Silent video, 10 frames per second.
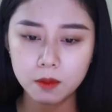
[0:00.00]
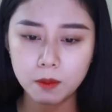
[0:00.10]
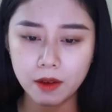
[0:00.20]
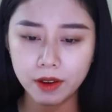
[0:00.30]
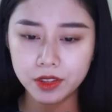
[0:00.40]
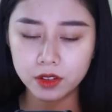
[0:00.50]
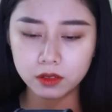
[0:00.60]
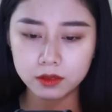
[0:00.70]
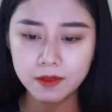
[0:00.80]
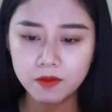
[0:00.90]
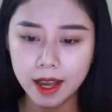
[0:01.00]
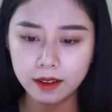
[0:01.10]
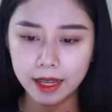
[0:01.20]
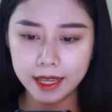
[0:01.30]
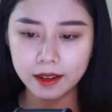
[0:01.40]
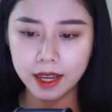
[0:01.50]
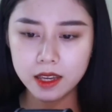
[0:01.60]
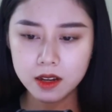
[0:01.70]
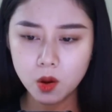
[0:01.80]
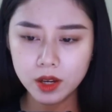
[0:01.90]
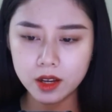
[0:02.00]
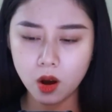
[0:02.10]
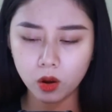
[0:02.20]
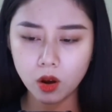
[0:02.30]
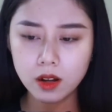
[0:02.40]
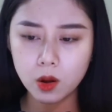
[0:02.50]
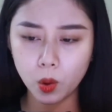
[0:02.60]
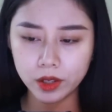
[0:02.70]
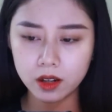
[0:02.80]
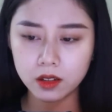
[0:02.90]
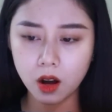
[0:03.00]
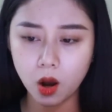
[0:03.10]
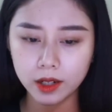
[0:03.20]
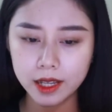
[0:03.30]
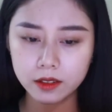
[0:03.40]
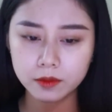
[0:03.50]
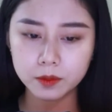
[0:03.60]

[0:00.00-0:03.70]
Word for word: Mẹ và Dượng đến vang lại anh ấy có khi còn có cơ hội hơn con đấy.